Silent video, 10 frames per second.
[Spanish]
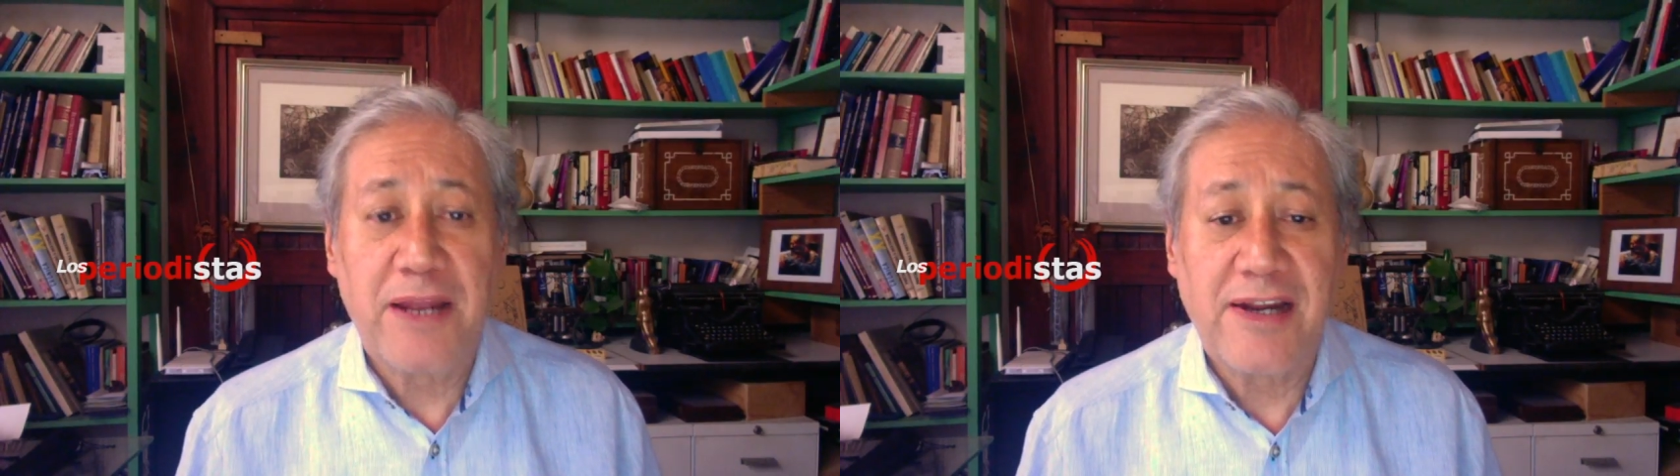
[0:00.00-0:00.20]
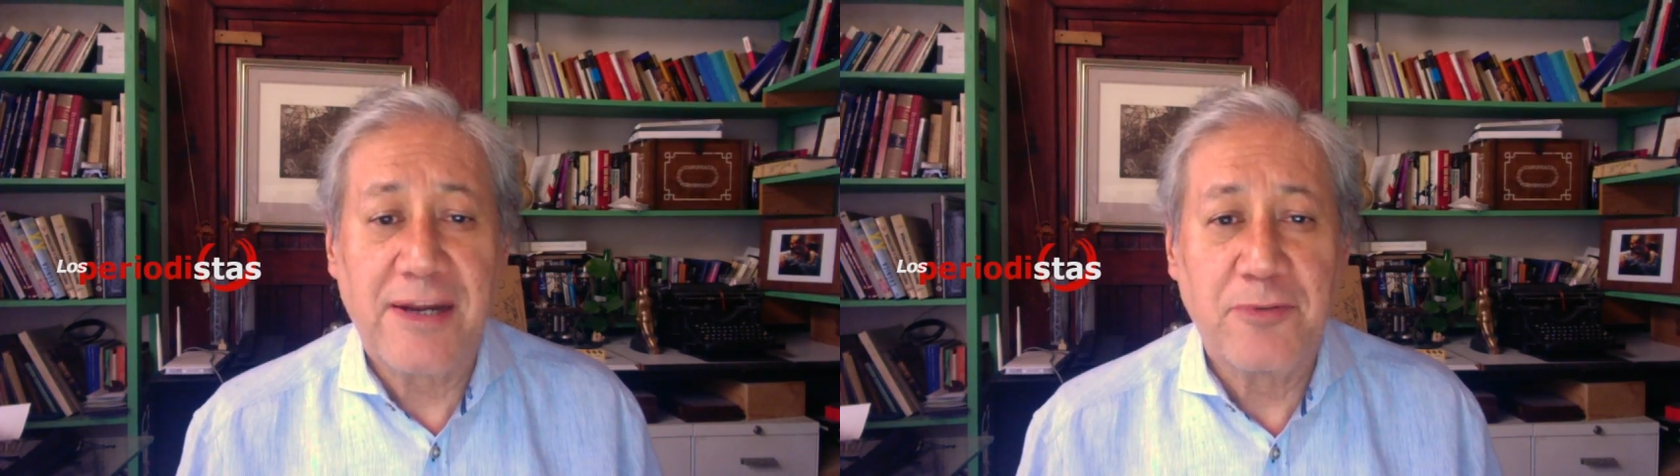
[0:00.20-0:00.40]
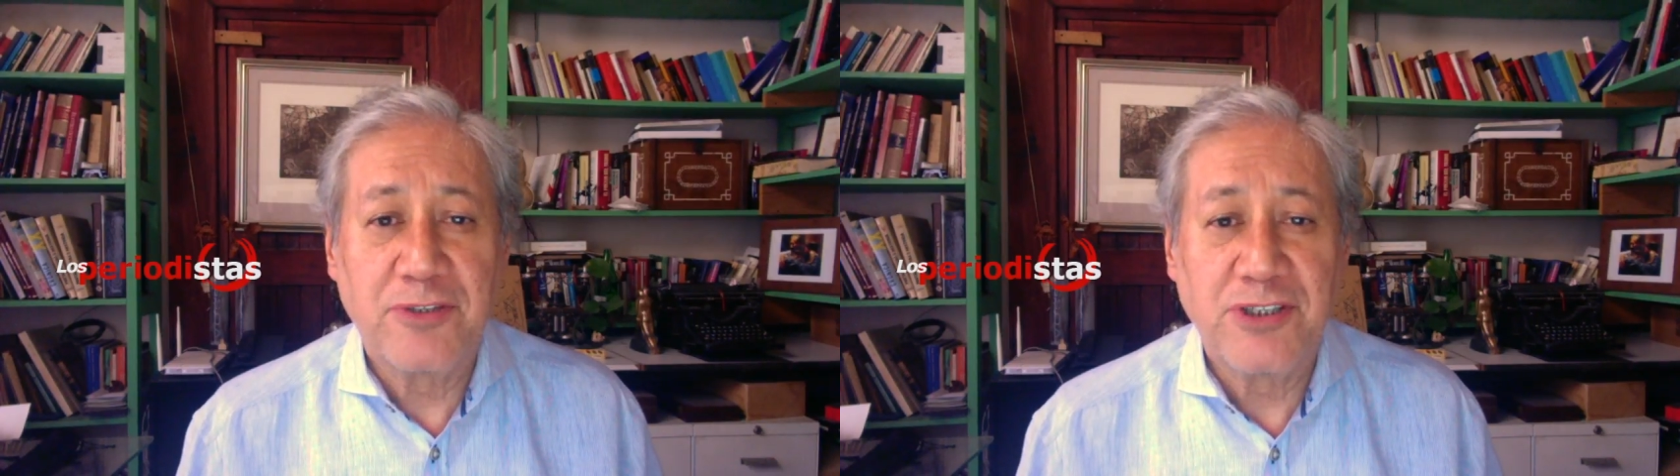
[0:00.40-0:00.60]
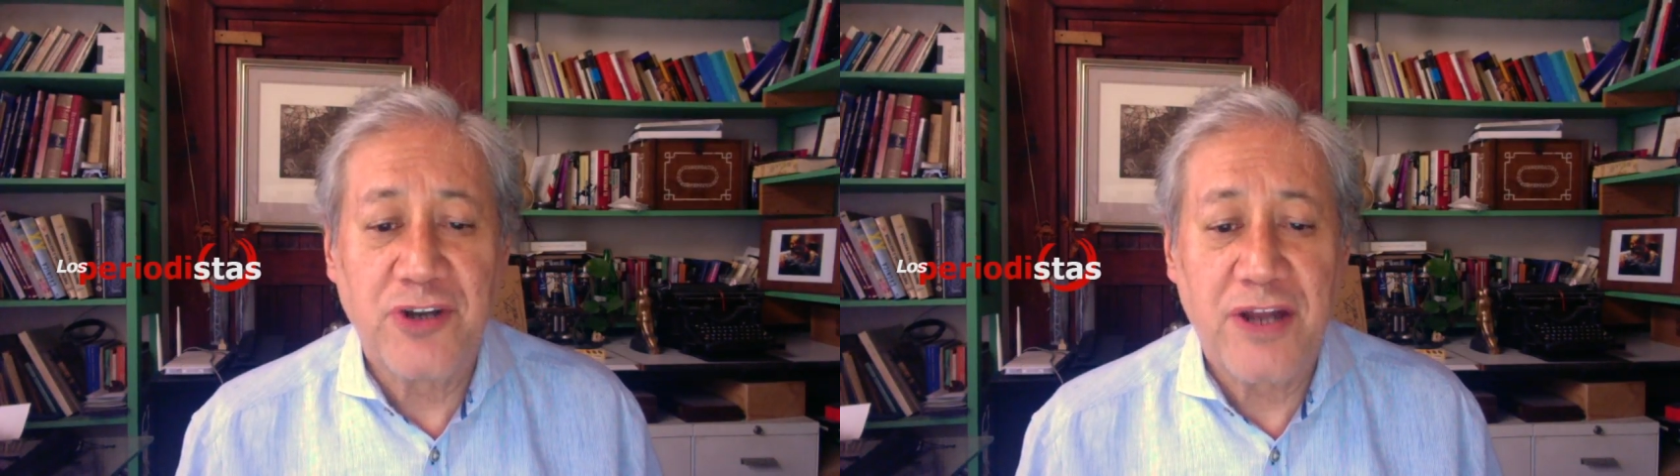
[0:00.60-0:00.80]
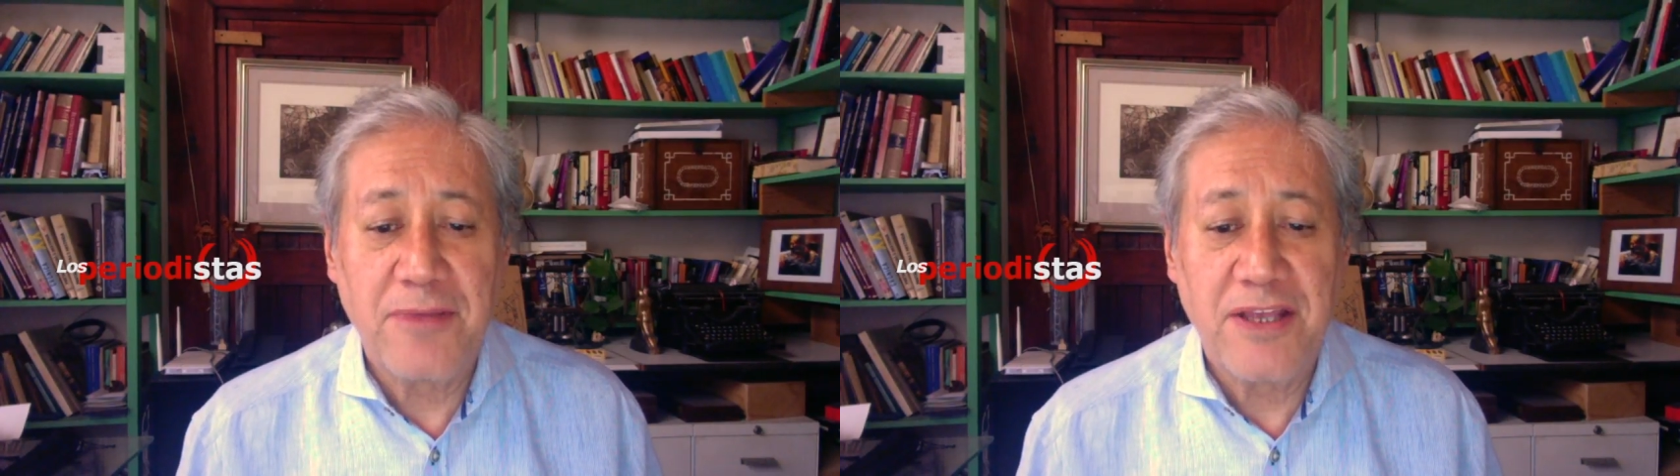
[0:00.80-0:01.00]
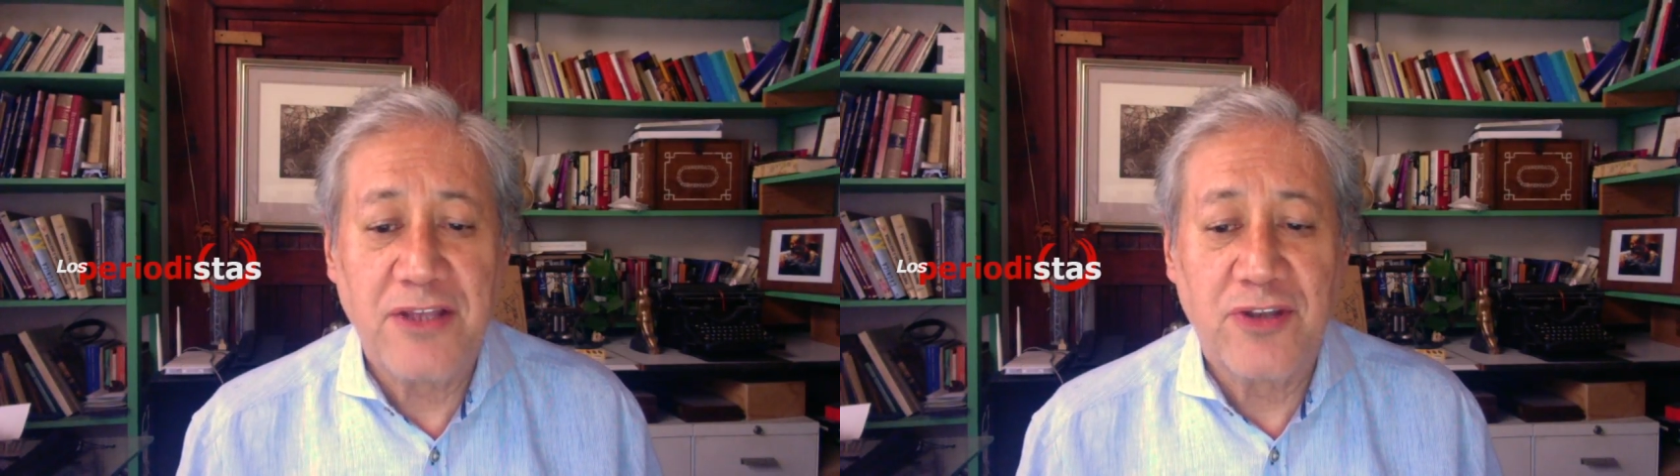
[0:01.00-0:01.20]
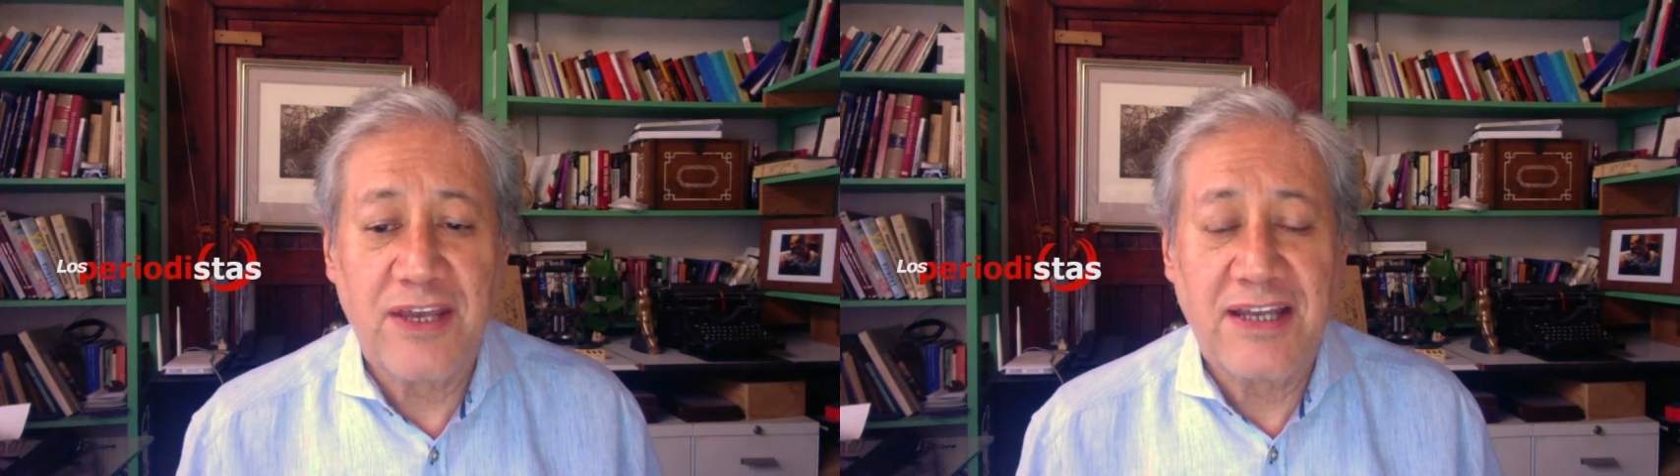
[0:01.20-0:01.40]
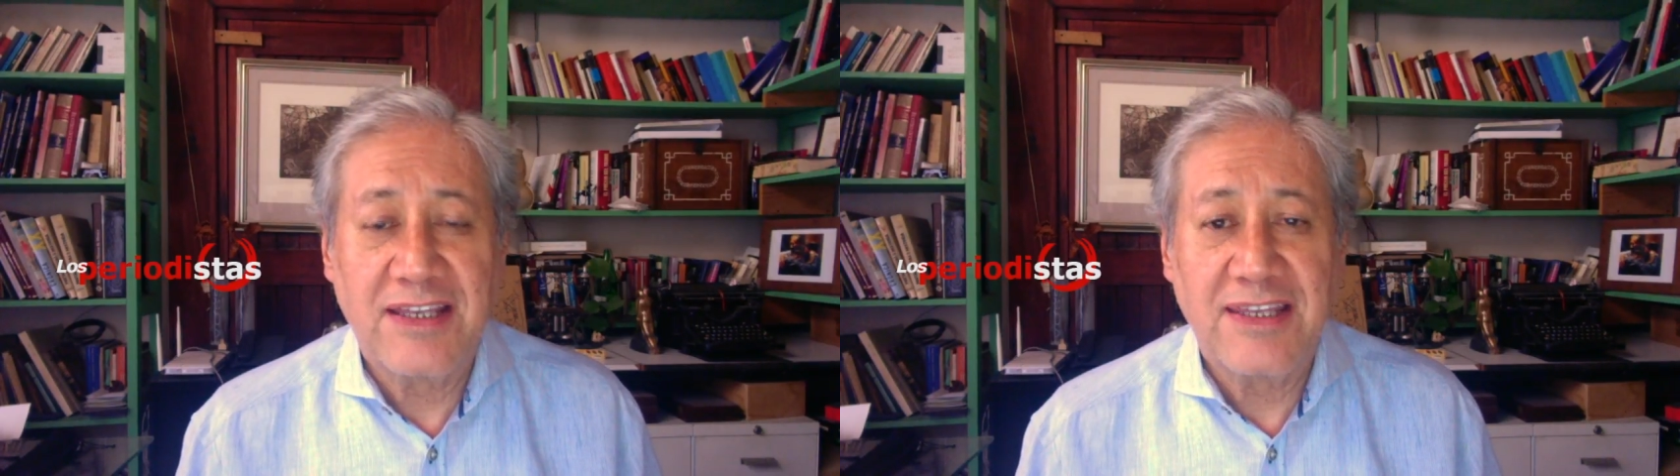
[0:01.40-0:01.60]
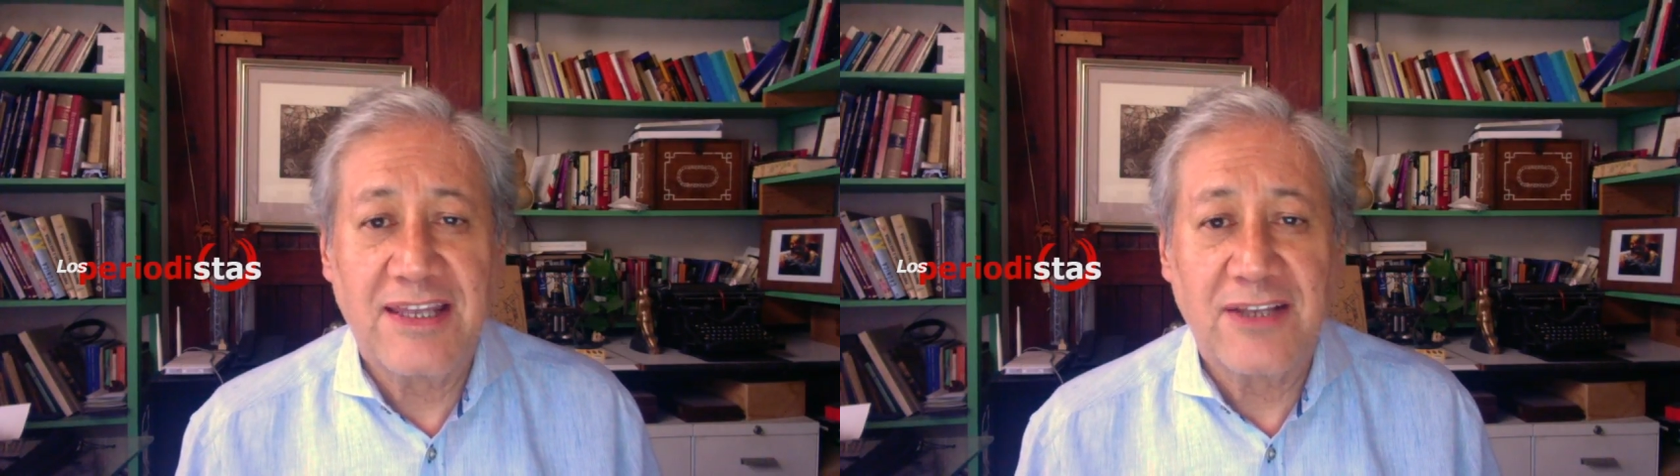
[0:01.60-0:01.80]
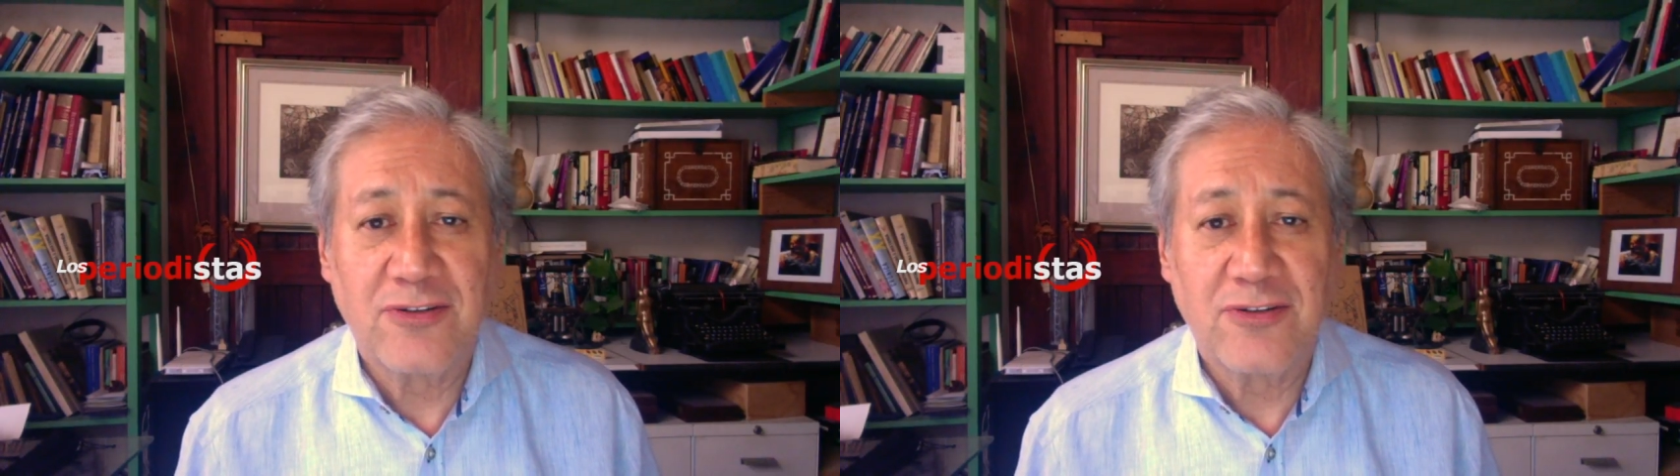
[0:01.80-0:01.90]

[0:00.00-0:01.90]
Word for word: reposicionamiento de candidatos